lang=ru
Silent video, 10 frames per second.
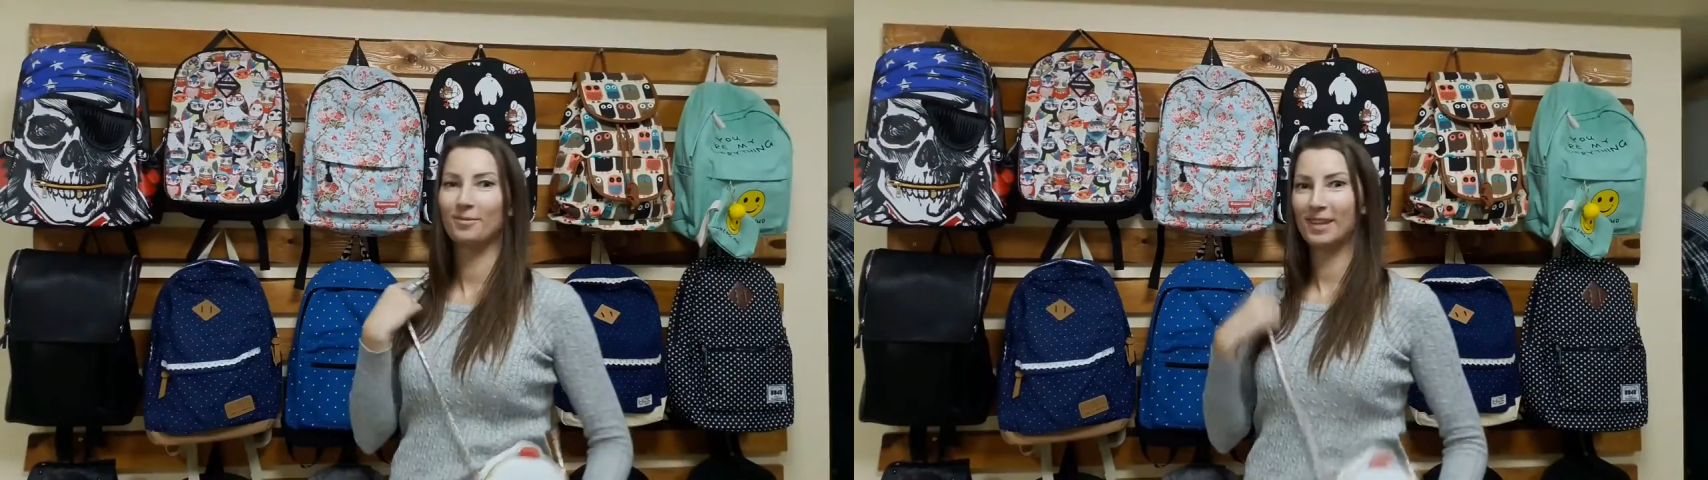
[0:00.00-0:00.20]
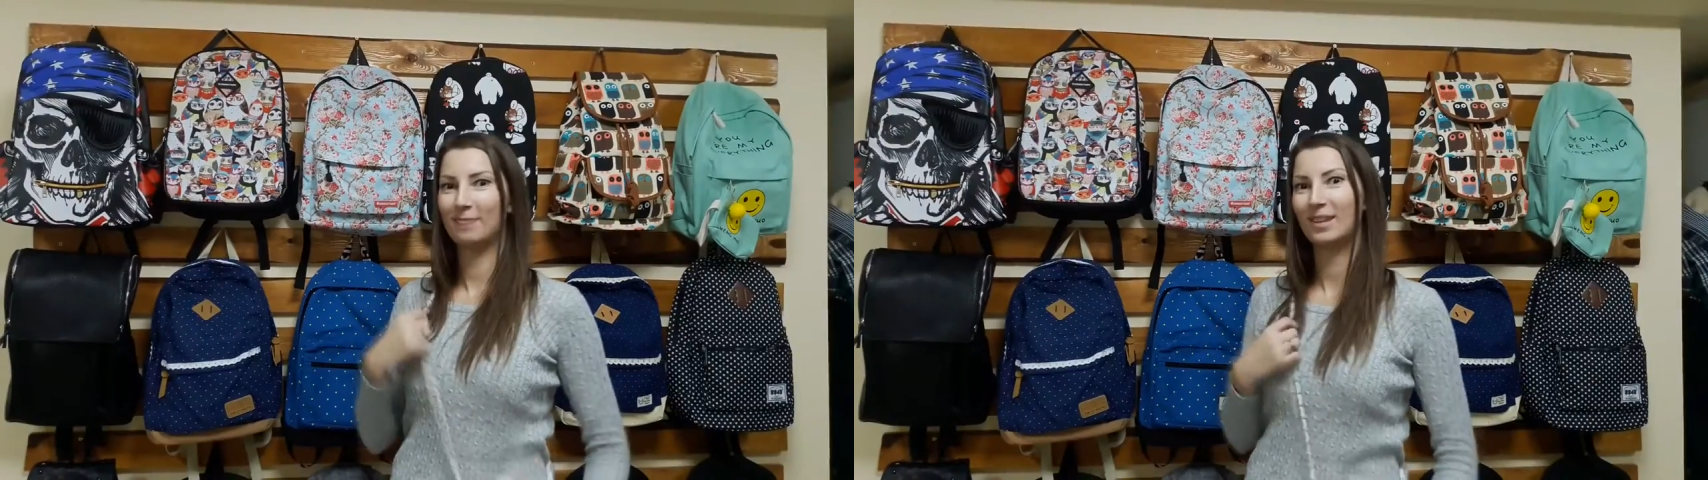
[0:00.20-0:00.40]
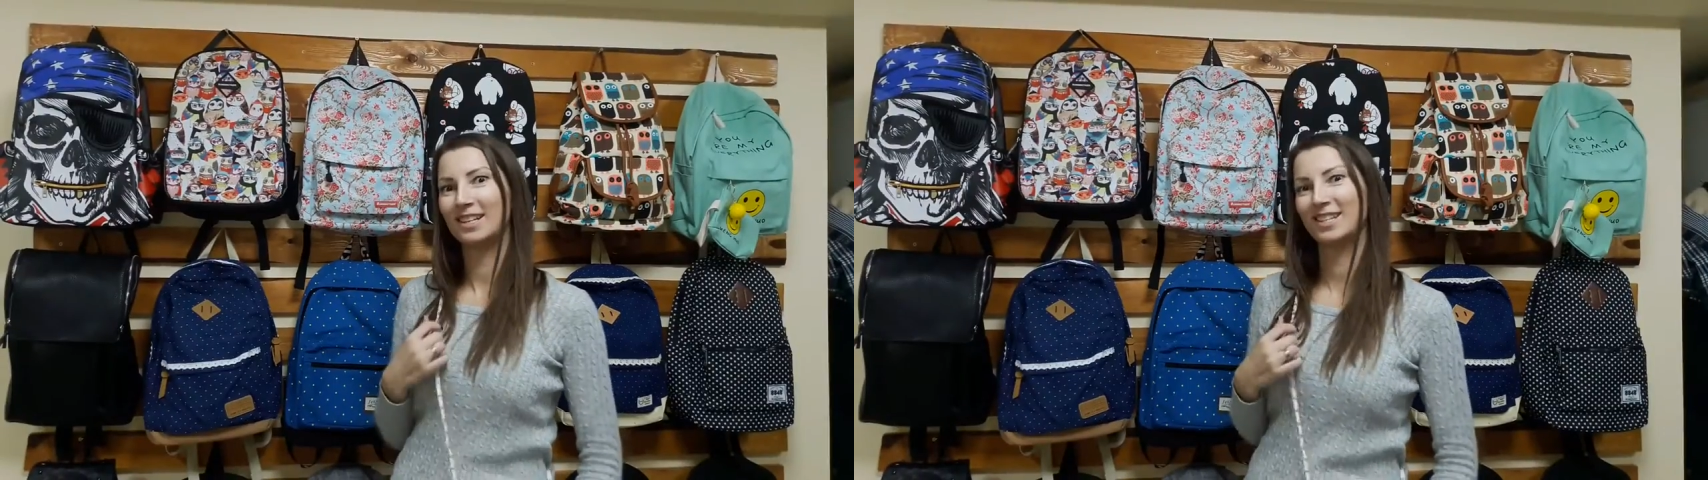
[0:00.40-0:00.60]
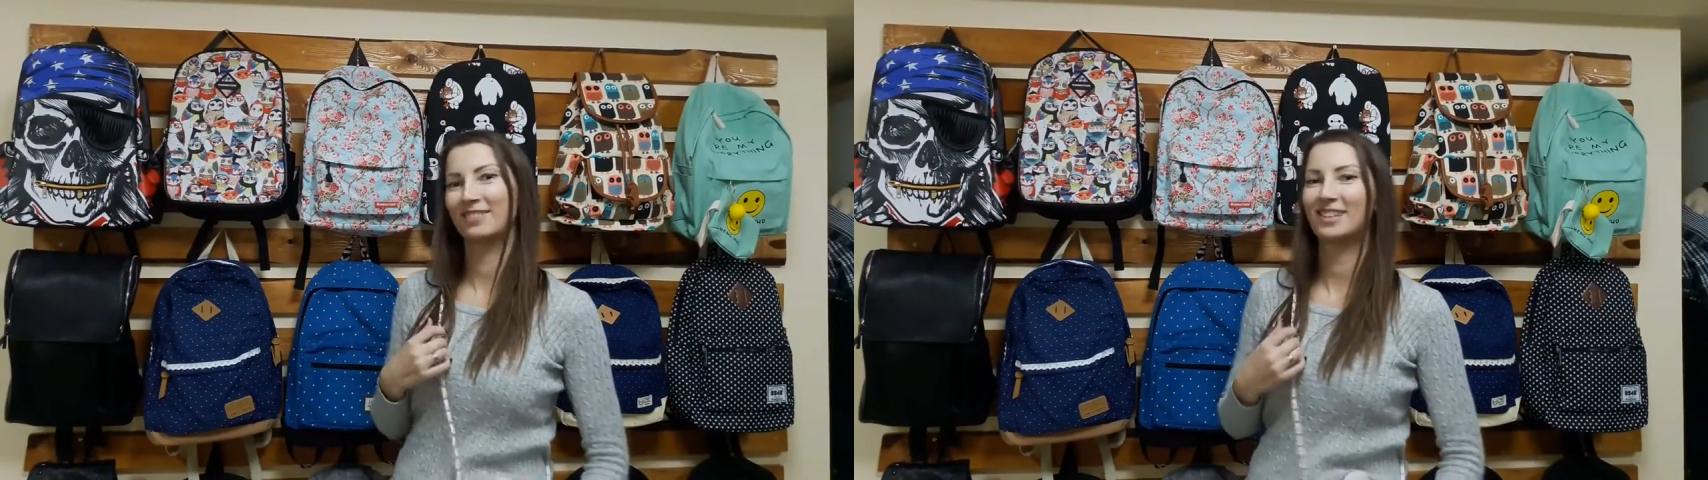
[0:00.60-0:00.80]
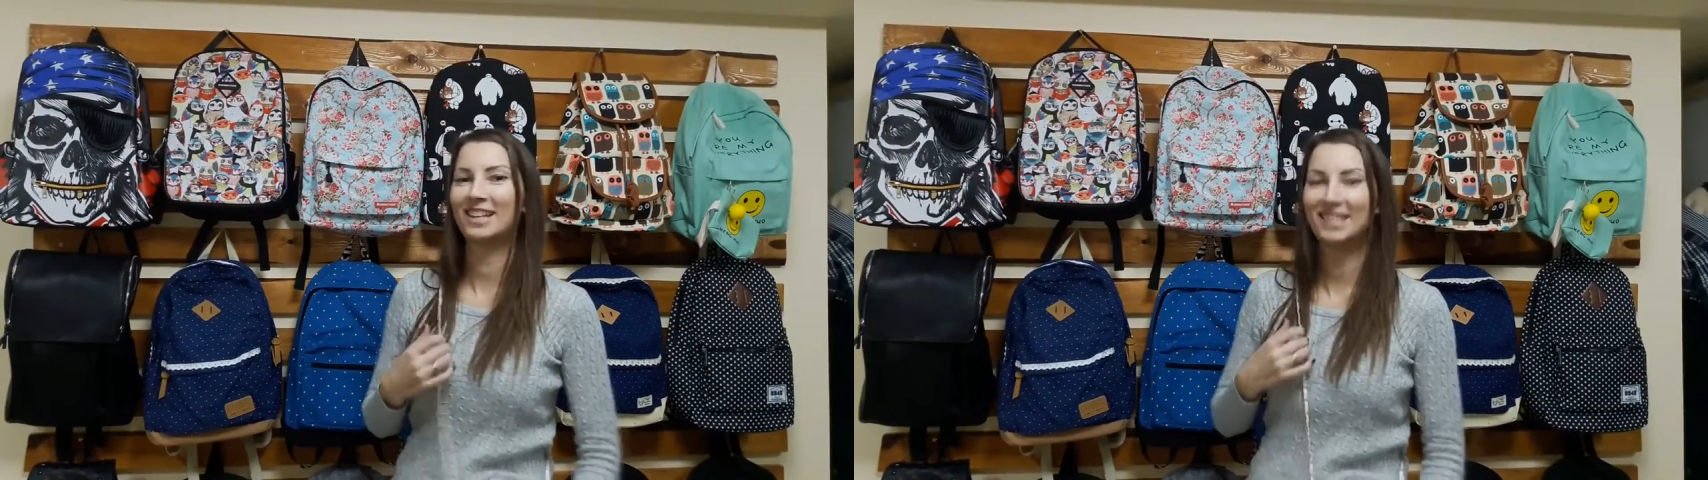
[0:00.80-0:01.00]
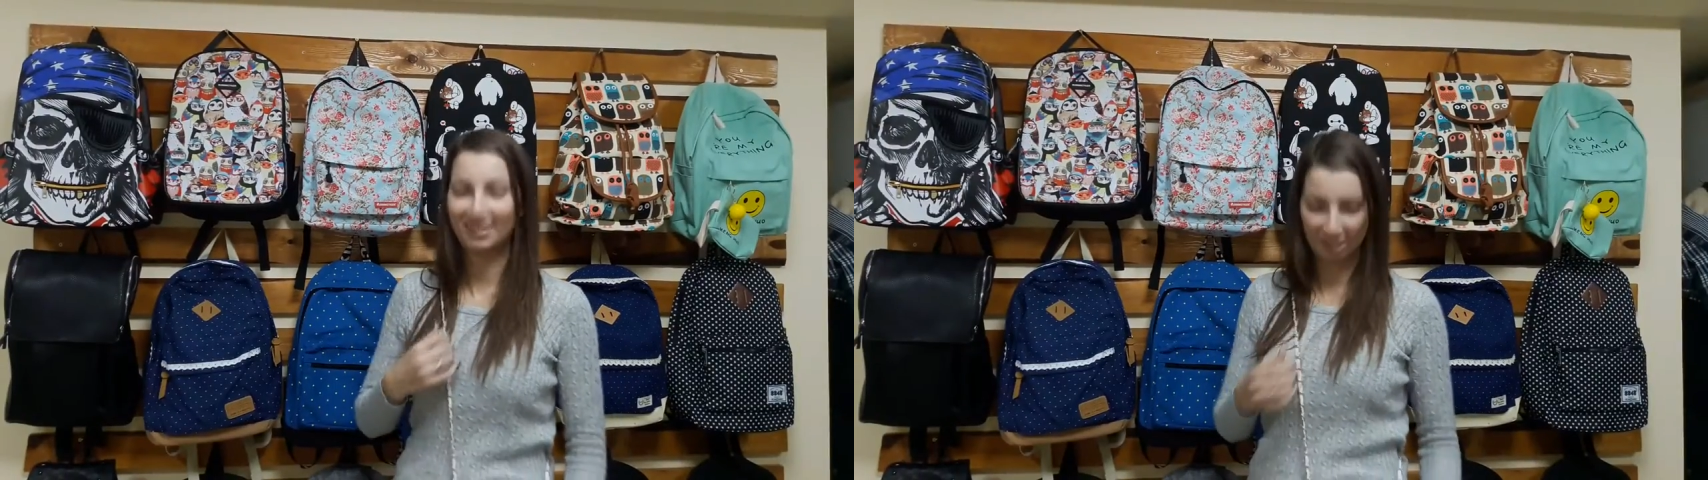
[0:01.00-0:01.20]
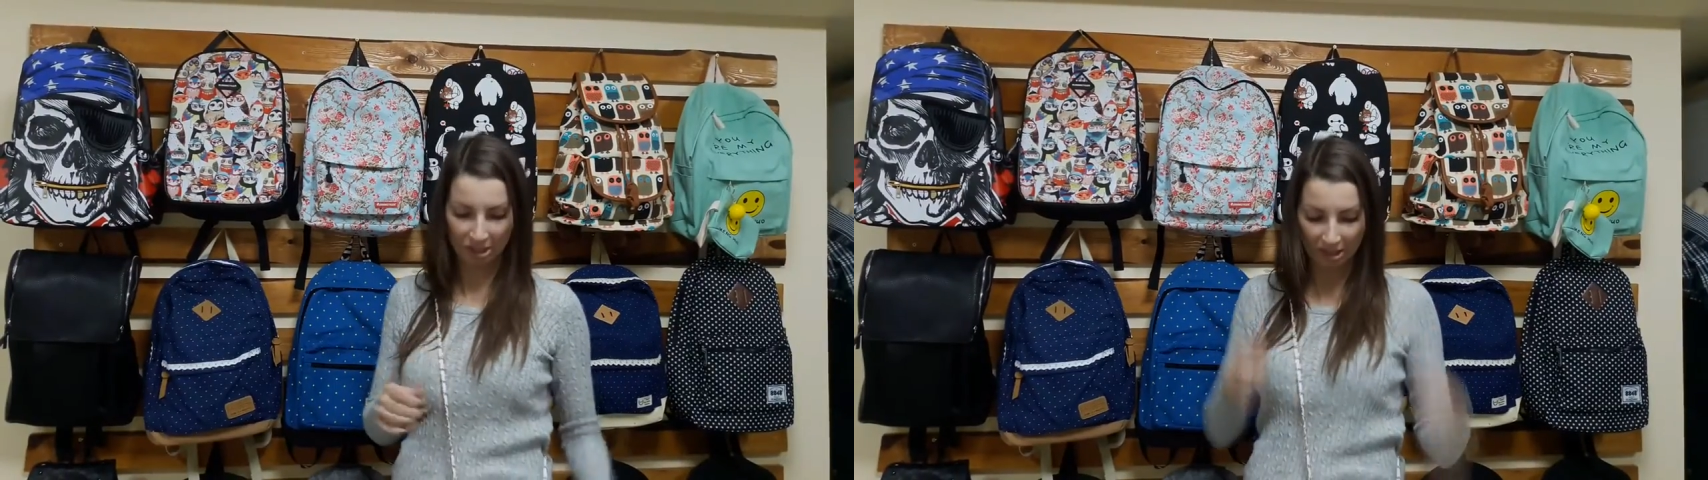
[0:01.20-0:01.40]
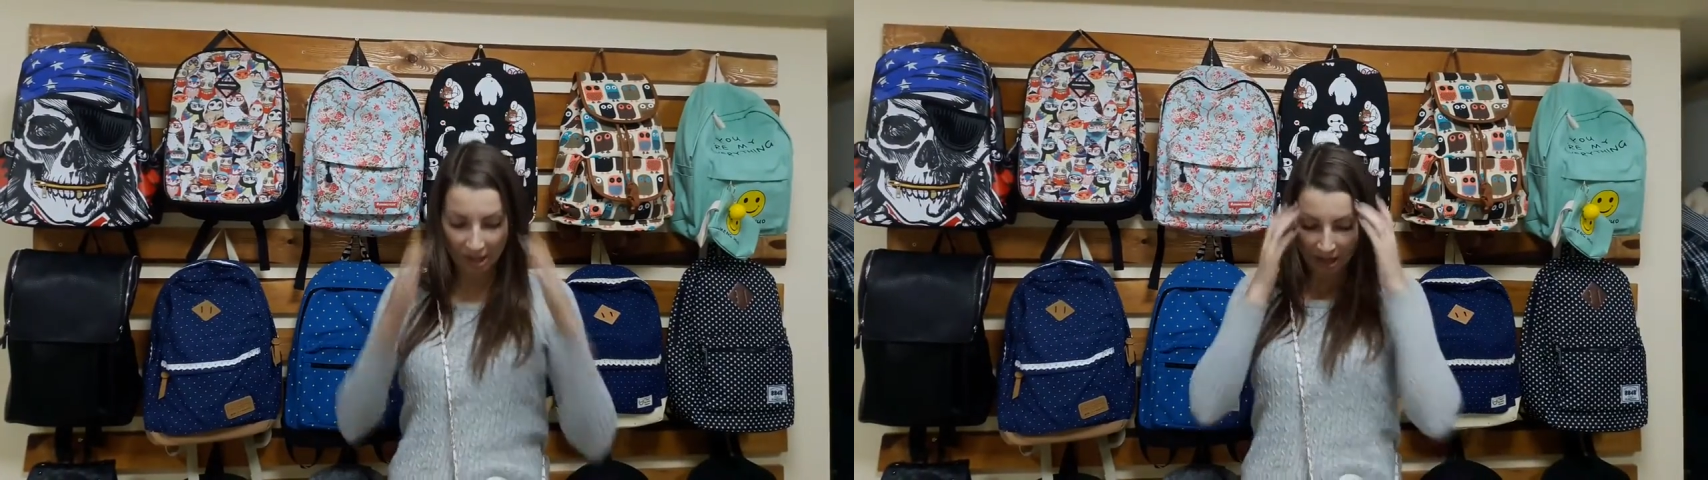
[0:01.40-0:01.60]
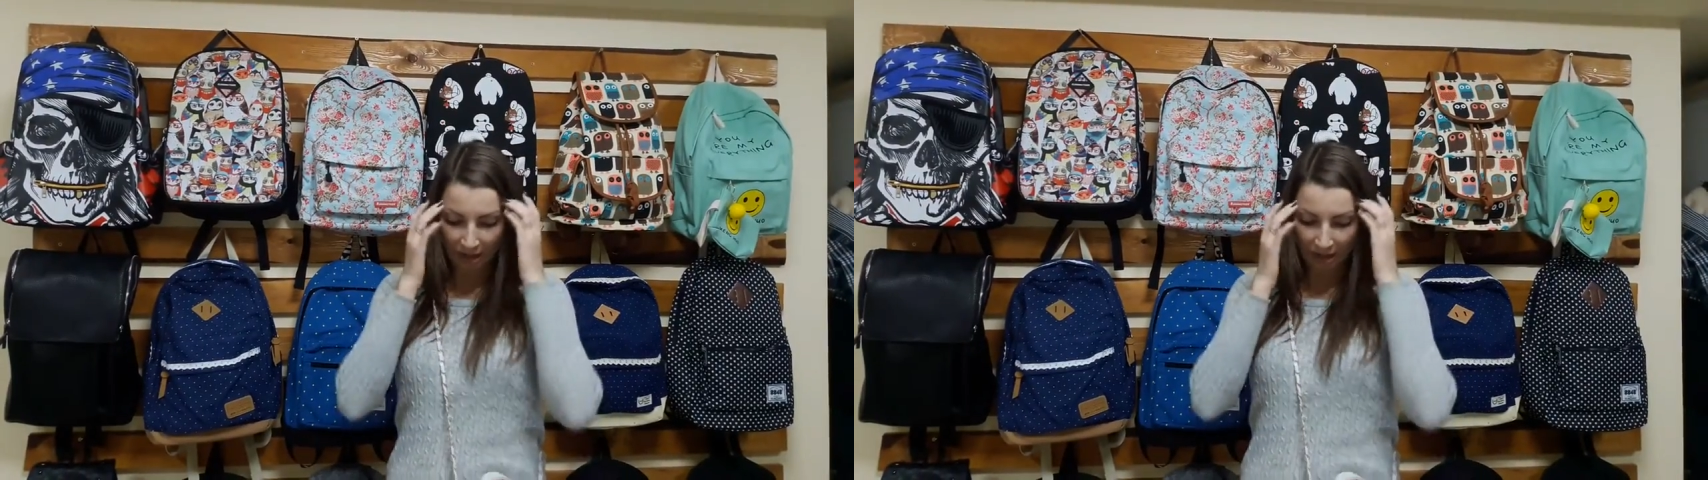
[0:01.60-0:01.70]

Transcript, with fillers: для мальчиков, для девочек.